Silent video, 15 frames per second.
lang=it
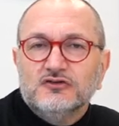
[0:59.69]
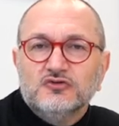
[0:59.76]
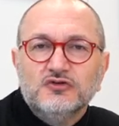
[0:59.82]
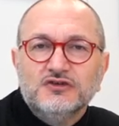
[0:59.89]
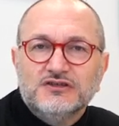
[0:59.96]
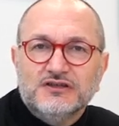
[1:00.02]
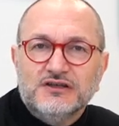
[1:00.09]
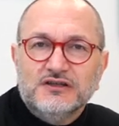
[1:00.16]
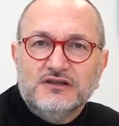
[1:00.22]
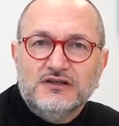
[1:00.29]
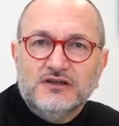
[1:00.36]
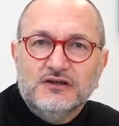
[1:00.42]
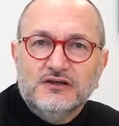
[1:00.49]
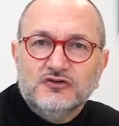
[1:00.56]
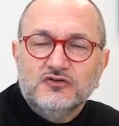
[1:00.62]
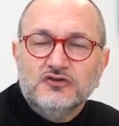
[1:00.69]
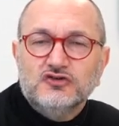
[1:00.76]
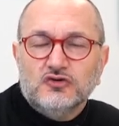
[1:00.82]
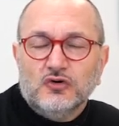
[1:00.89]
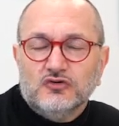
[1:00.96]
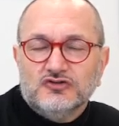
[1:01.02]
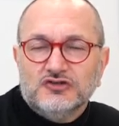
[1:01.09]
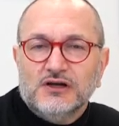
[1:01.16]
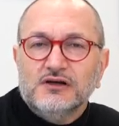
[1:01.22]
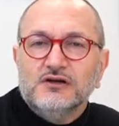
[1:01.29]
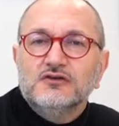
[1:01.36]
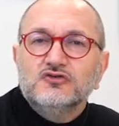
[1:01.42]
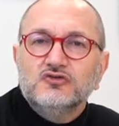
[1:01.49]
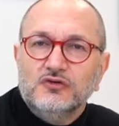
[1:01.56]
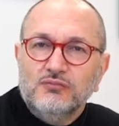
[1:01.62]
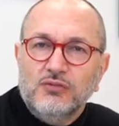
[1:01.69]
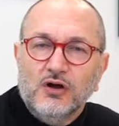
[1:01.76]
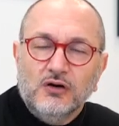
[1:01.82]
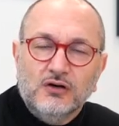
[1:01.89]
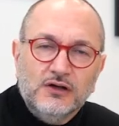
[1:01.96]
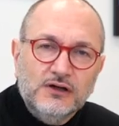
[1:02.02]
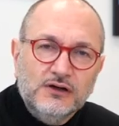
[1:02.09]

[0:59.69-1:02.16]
sui siti, sui social, sui blog.